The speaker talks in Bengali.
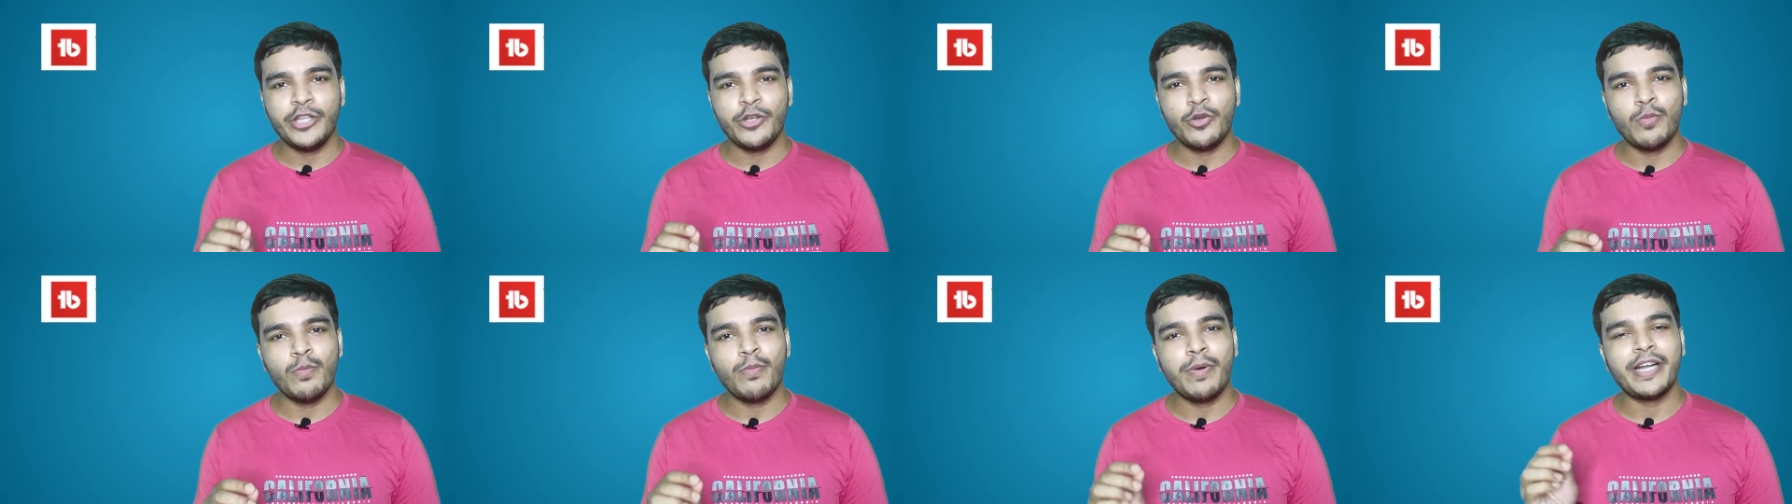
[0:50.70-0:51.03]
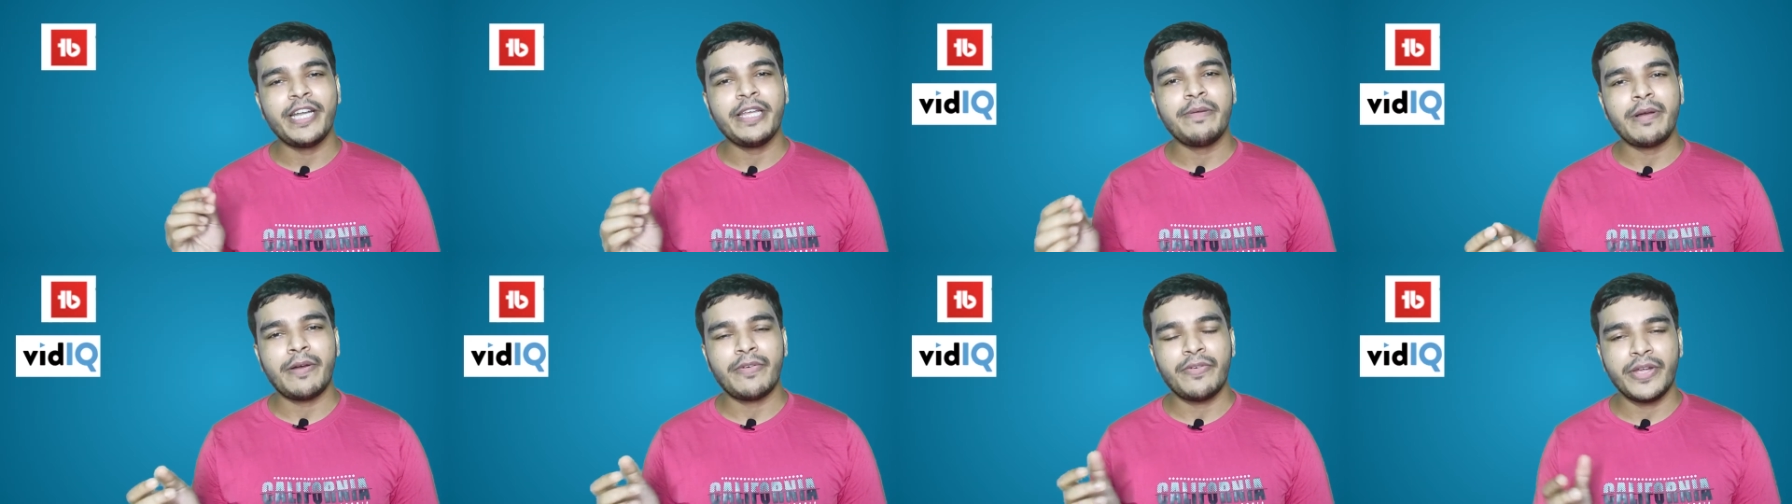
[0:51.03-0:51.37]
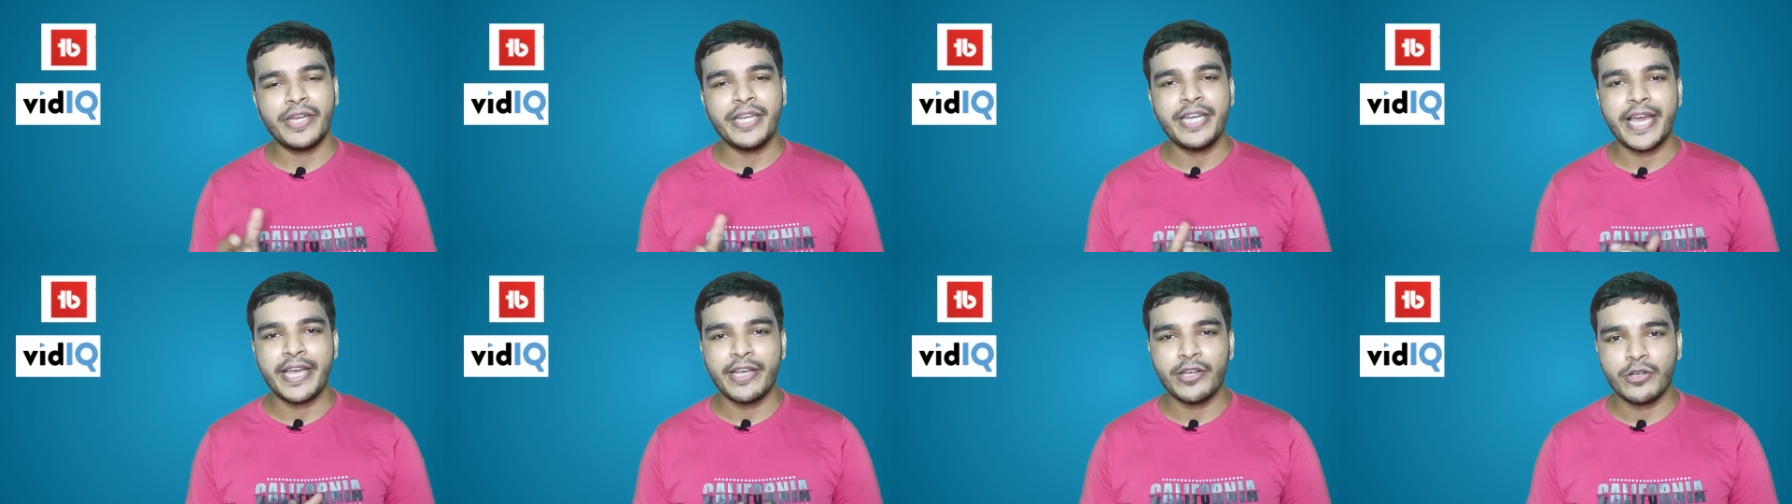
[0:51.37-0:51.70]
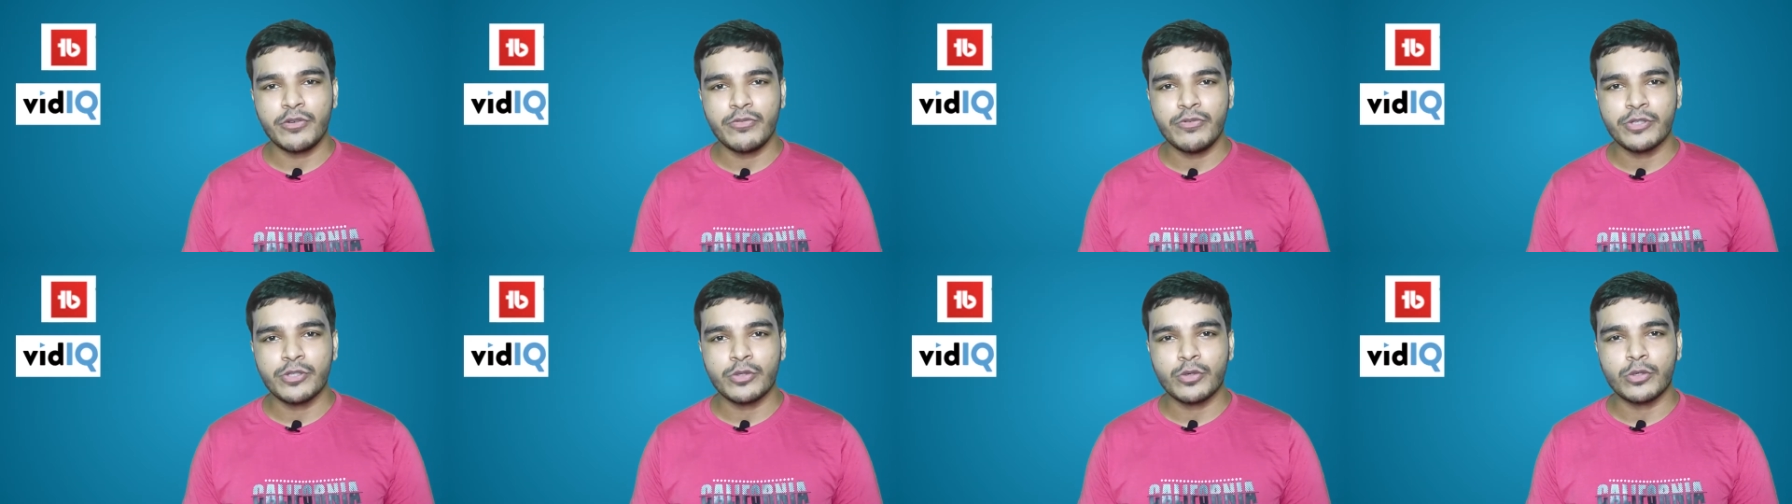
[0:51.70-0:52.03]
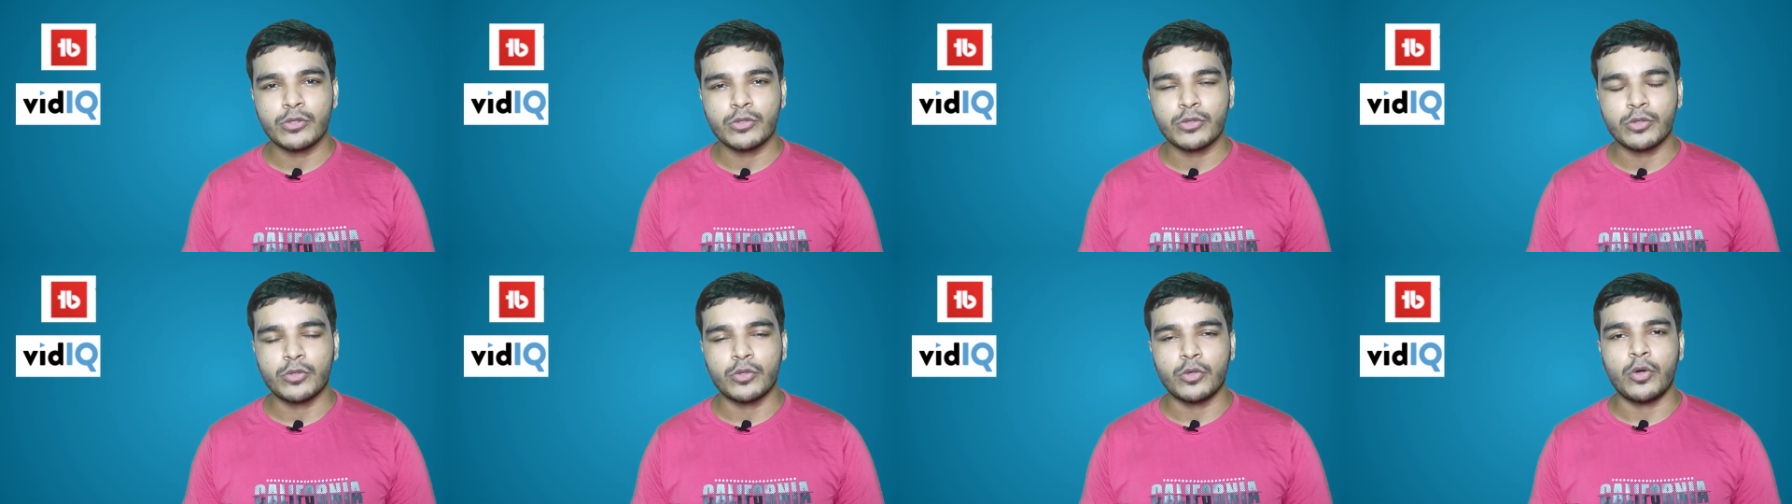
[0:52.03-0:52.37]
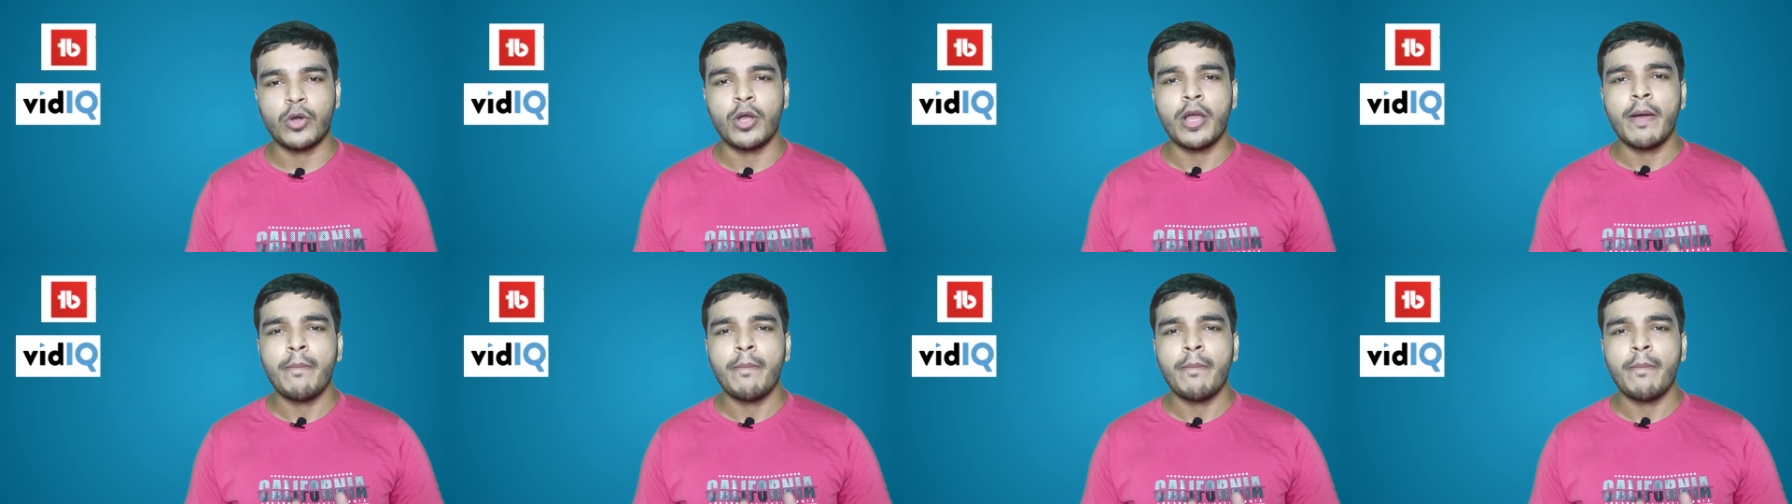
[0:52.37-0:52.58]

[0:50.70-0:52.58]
টিউব বাডি বা ভিড আইকিউ ইউজ করতে হতো